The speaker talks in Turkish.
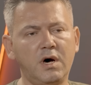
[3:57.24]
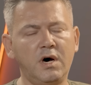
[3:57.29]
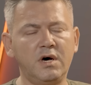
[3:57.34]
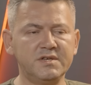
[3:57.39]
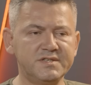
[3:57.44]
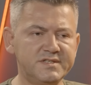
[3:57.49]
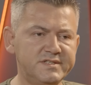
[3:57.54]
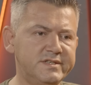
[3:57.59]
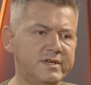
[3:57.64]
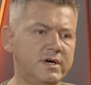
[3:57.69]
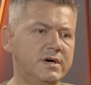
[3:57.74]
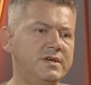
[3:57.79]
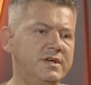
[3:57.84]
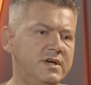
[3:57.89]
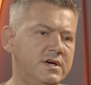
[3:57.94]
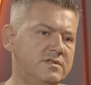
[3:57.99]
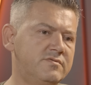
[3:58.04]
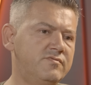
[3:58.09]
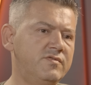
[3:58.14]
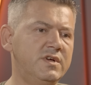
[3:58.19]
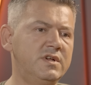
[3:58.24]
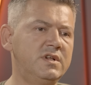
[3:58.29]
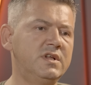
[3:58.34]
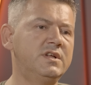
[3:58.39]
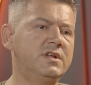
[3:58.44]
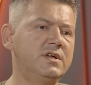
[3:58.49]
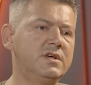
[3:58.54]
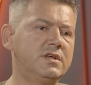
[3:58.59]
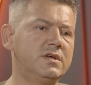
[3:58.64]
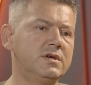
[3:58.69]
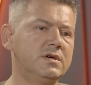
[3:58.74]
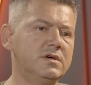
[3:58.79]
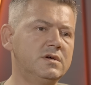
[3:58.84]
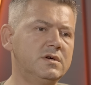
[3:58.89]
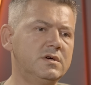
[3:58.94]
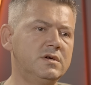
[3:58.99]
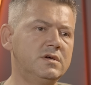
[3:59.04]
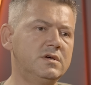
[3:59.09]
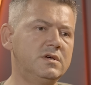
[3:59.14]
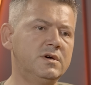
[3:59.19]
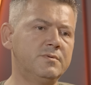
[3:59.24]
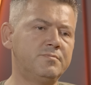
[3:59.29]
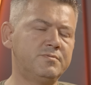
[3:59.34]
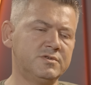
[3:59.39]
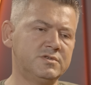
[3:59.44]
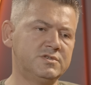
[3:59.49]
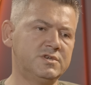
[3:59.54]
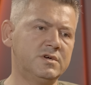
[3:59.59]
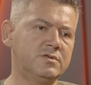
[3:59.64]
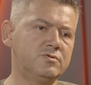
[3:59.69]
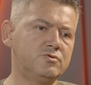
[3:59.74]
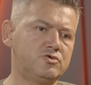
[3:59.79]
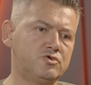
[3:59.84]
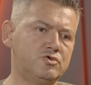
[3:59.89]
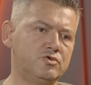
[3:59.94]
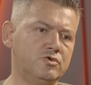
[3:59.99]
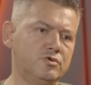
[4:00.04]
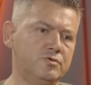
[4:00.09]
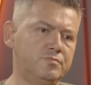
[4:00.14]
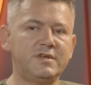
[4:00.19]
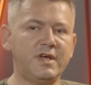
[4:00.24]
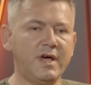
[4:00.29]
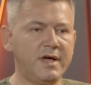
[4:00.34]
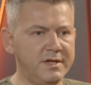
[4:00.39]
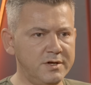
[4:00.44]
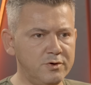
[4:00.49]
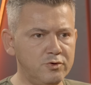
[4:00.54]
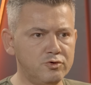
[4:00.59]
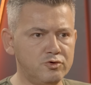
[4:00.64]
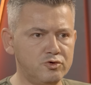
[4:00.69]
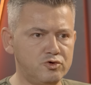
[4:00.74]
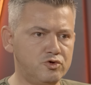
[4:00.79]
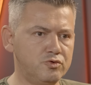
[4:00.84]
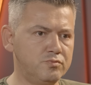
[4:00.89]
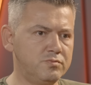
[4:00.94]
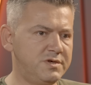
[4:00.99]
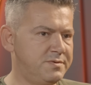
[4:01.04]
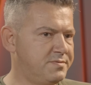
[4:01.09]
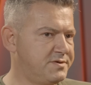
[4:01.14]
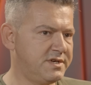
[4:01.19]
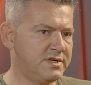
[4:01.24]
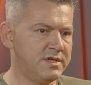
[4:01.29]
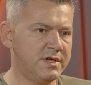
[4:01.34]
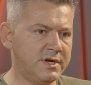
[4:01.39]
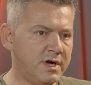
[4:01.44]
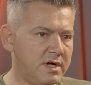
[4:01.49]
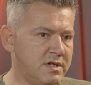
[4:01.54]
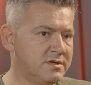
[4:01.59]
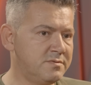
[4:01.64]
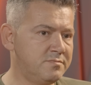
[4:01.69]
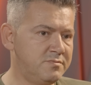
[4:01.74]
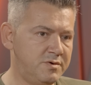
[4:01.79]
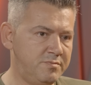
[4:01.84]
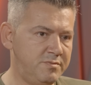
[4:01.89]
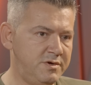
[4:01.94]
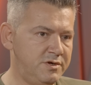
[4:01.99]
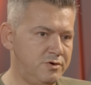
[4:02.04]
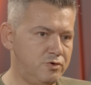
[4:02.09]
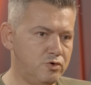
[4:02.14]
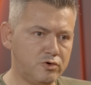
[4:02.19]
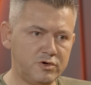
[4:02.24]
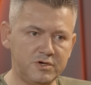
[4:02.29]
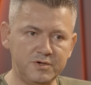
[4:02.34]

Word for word: az zayiat verilerek e, yapılacağını düşünüyorum. Kendi görüşüm, kimseden aldığım bir bilgi yok,